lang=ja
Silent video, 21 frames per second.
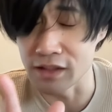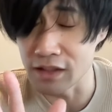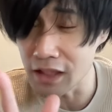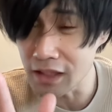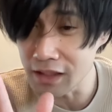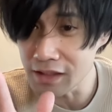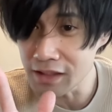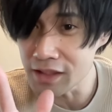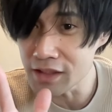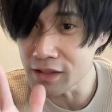
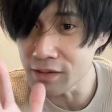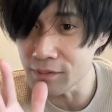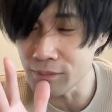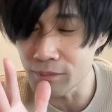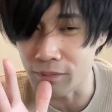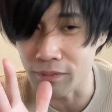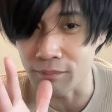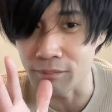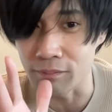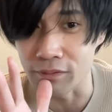なんでいつも
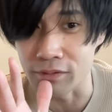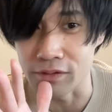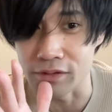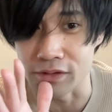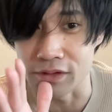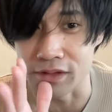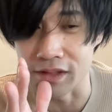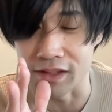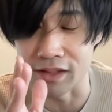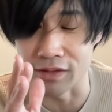これ僕
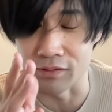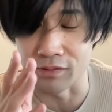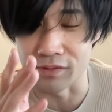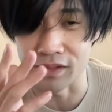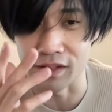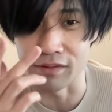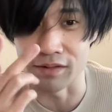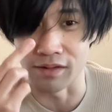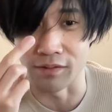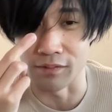月って言っ
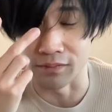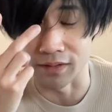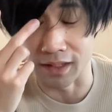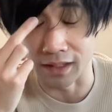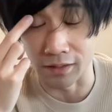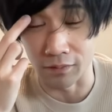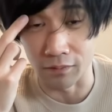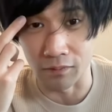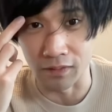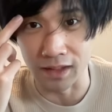ちゃうんやろうね
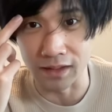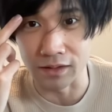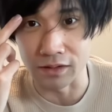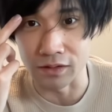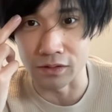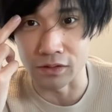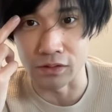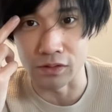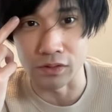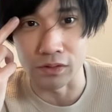5
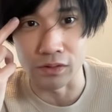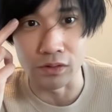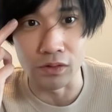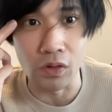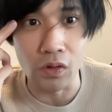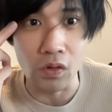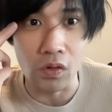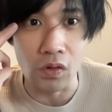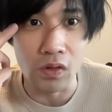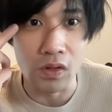月
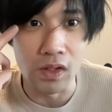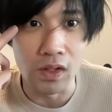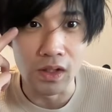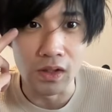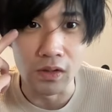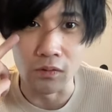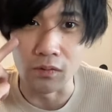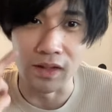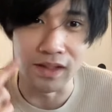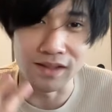の
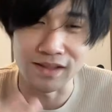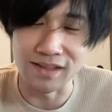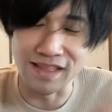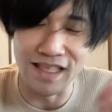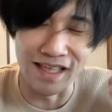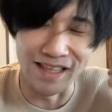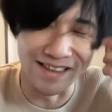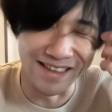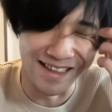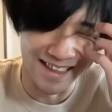5月チャン